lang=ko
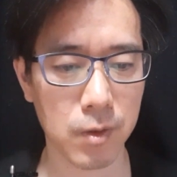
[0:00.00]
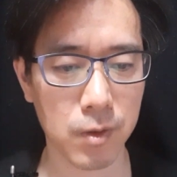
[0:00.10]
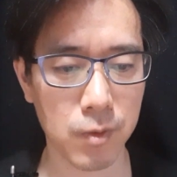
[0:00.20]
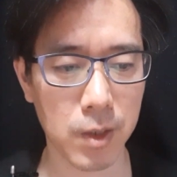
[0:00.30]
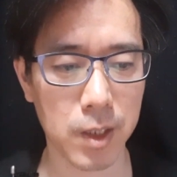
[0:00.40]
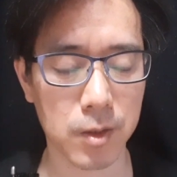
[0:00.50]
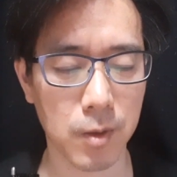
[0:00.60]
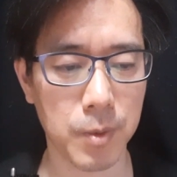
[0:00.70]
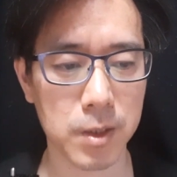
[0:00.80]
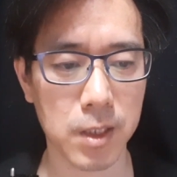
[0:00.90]
굴레에서
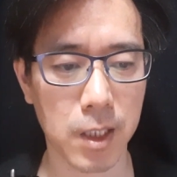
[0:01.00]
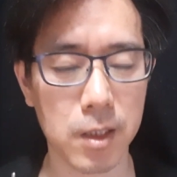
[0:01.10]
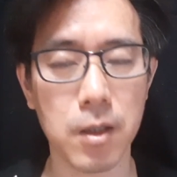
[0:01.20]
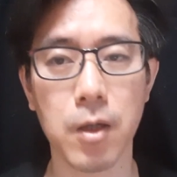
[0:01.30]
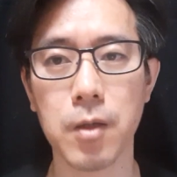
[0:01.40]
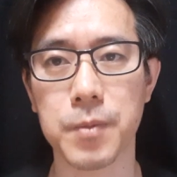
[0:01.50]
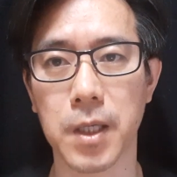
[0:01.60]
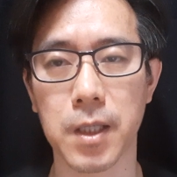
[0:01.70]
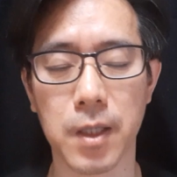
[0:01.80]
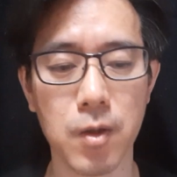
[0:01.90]
벗어나기는
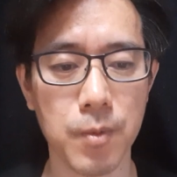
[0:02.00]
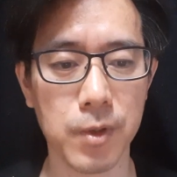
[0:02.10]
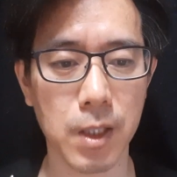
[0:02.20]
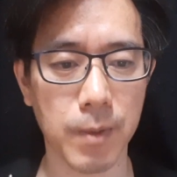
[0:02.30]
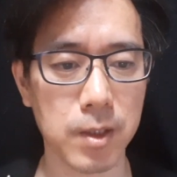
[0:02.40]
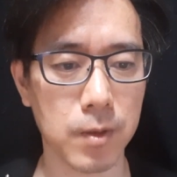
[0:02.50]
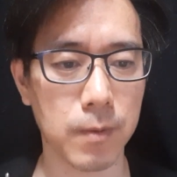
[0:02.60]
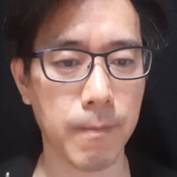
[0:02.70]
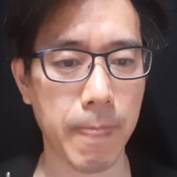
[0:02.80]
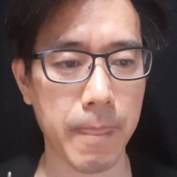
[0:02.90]
어렵다라고 보는 게 맞죠.
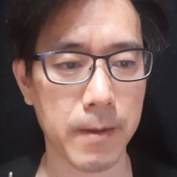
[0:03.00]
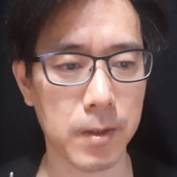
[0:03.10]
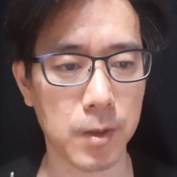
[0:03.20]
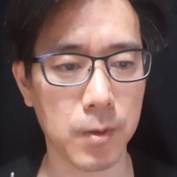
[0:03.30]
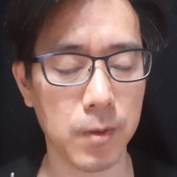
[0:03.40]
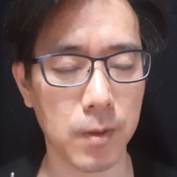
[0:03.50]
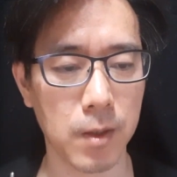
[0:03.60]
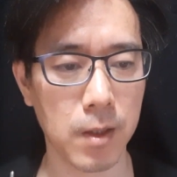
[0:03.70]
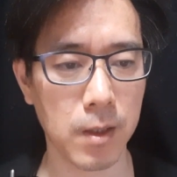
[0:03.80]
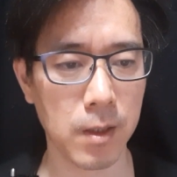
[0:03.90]
그리고
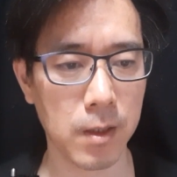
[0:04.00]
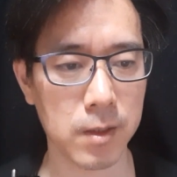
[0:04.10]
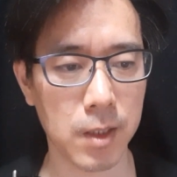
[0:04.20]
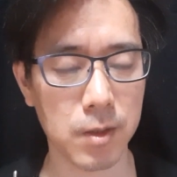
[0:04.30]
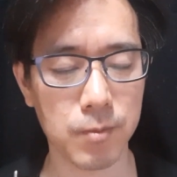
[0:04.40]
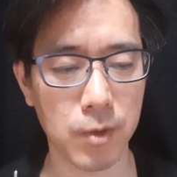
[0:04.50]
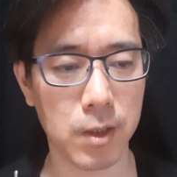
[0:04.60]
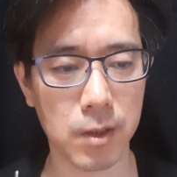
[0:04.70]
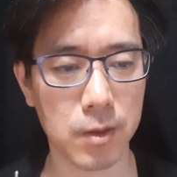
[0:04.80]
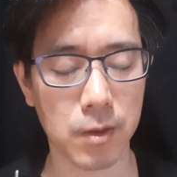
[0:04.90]
새 정부에
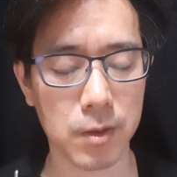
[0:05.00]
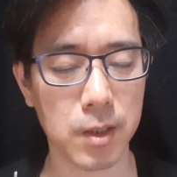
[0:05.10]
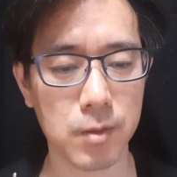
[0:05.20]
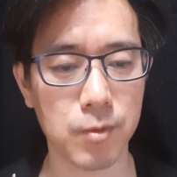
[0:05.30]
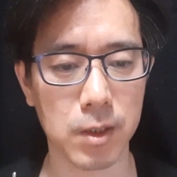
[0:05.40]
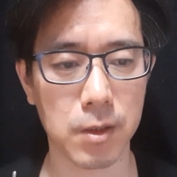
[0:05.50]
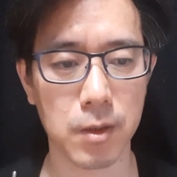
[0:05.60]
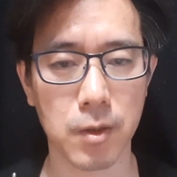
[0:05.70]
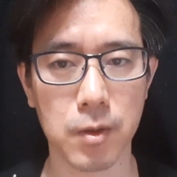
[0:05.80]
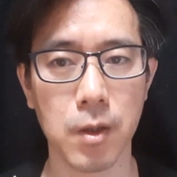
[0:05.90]
들어서 새 정부가
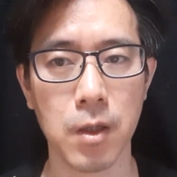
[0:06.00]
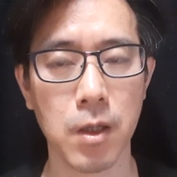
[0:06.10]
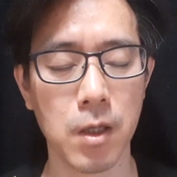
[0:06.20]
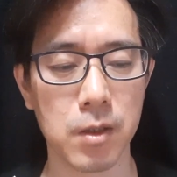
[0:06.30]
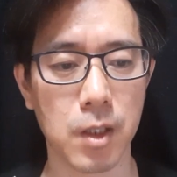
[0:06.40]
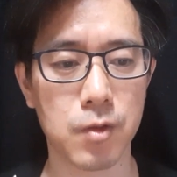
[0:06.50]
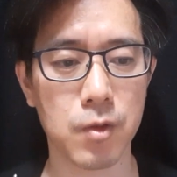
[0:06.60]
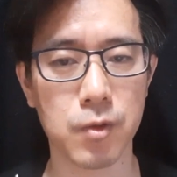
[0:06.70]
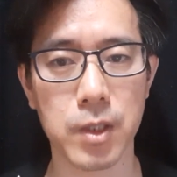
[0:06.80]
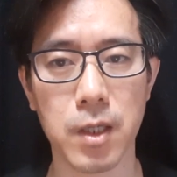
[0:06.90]
들어서서 대출
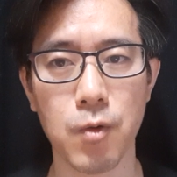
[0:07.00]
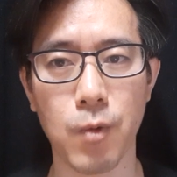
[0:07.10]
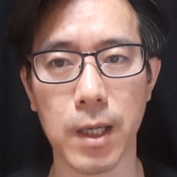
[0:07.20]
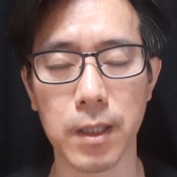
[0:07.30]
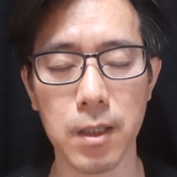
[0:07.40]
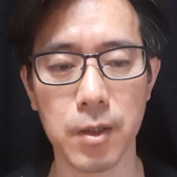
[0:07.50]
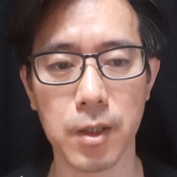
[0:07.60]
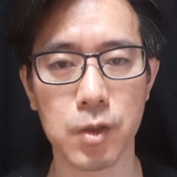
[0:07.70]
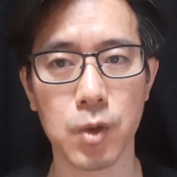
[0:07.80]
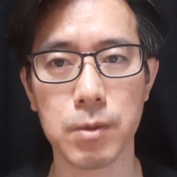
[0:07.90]
규제를
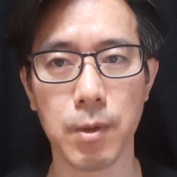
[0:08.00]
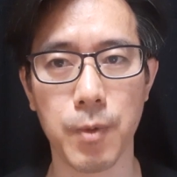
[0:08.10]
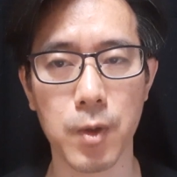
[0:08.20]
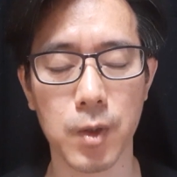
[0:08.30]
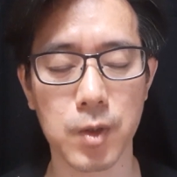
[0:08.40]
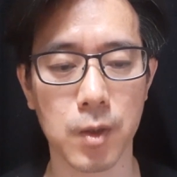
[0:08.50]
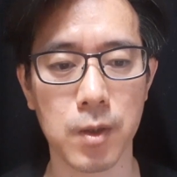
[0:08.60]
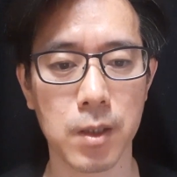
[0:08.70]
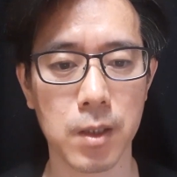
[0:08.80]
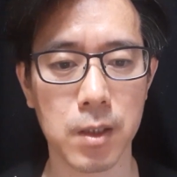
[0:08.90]
완화하려는 조짐을 보이고 있죠.
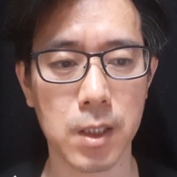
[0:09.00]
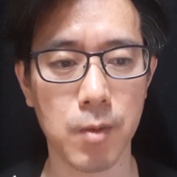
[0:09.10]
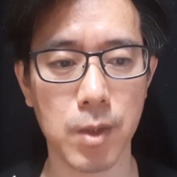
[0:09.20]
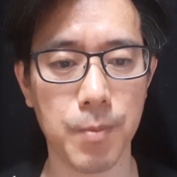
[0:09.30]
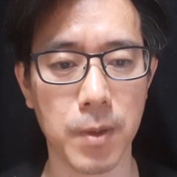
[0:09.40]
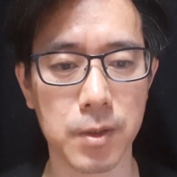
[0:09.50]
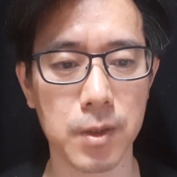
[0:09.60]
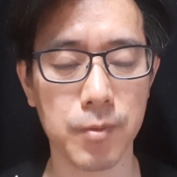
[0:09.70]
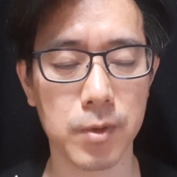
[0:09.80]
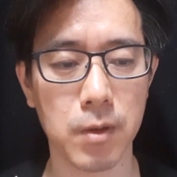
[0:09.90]
그 때문에
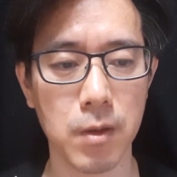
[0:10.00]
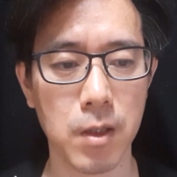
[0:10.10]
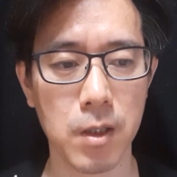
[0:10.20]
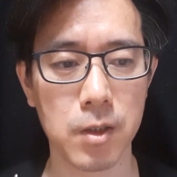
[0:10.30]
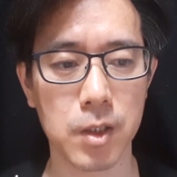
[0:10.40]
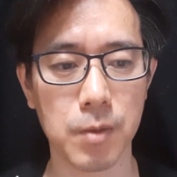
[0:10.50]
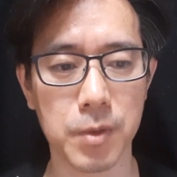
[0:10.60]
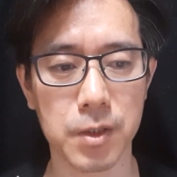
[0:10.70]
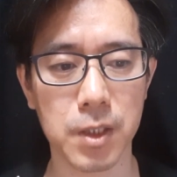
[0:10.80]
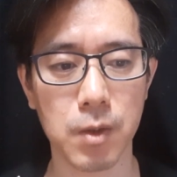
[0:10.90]
벌써부터 지금
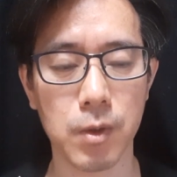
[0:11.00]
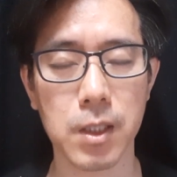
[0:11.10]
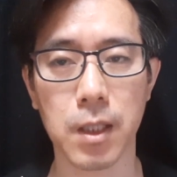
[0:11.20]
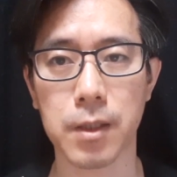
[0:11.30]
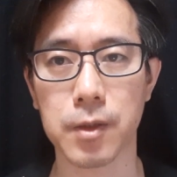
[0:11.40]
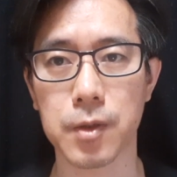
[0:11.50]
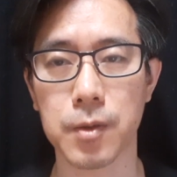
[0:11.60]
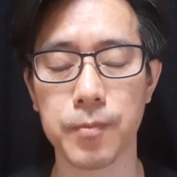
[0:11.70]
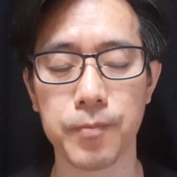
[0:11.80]
들썩이고 있다라는 거죠.